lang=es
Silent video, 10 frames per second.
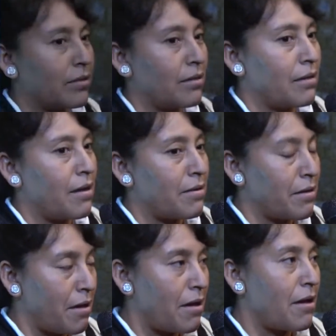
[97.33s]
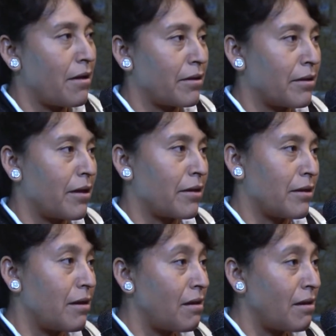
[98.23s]
dice la la la
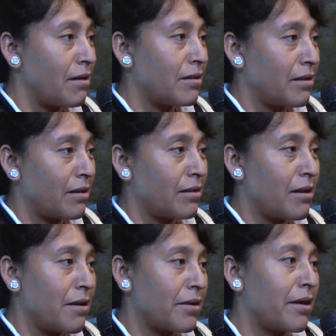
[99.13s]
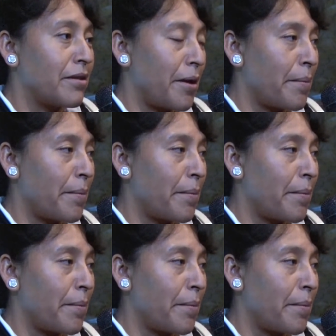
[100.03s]
la la la la